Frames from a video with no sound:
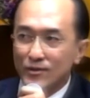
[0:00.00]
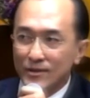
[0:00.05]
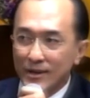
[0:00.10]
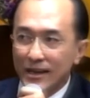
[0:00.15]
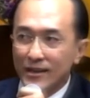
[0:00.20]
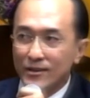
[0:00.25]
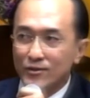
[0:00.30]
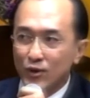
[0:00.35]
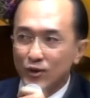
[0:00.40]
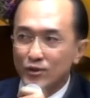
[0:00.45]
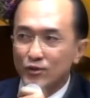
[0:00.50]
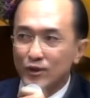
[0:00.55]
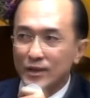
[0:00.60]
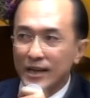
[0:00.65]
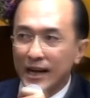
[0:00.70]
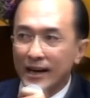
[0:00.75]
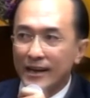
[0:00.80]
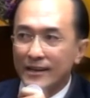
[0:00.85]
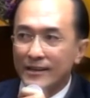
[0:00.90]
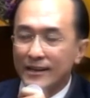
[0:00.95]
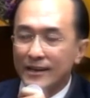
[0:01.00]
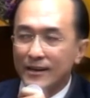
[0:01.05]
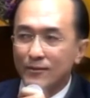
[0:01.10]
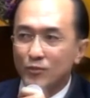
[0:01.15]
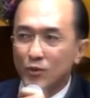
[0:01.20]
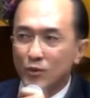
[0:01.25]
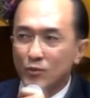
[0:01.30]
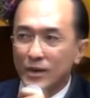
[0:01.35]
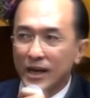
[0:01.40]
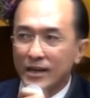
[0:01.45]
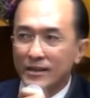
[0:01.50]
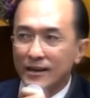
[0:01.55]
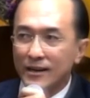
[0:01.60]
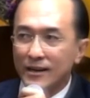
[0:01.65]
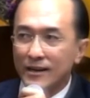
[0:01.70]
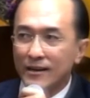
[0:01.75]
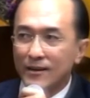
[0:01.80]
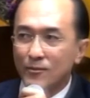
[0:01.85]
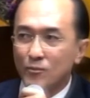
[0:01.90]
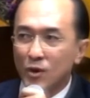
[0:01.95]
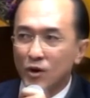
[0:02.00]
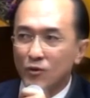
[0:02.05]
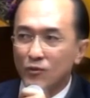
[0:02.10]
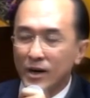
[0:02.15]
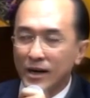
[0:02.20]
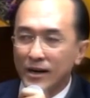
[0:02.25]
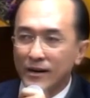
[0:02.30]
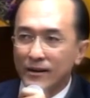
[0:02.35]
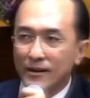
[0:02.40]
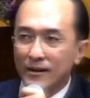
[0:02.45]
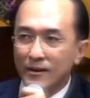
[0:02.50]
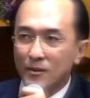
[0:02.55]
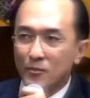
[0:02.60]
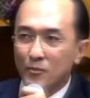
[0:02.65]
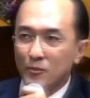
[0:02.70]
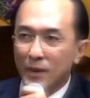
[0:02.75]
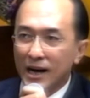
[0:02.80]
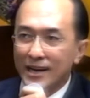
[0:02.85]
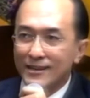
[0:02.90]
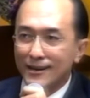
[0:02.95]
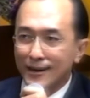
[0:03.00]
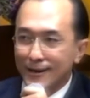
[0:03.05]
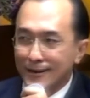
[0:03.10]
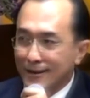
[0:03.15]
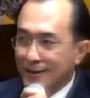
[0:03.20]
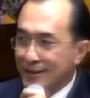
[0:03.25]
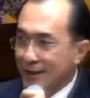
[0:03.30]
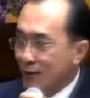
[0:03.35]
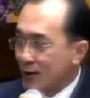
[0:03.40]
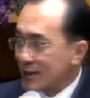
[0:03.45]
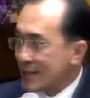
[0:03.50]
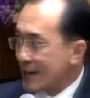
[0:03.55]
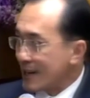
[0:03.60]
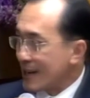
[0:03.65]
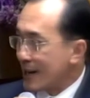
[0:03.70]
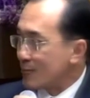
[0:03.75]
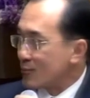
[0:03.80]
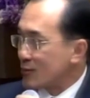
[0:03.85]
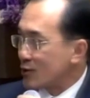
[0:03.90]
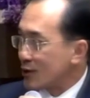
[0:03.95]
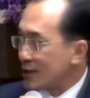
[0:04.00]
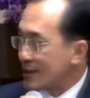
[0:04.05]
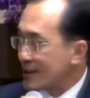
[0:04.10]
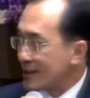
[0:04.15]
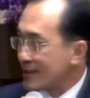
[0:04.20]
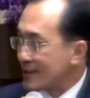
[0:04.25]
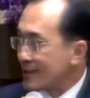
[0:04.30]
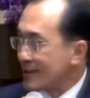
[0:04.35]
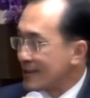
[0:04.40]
ในส่วนสุดท้ายนะครับผมอยากจะบอกว่า มันก็คือนวัตกรรมตัวหนึ่ง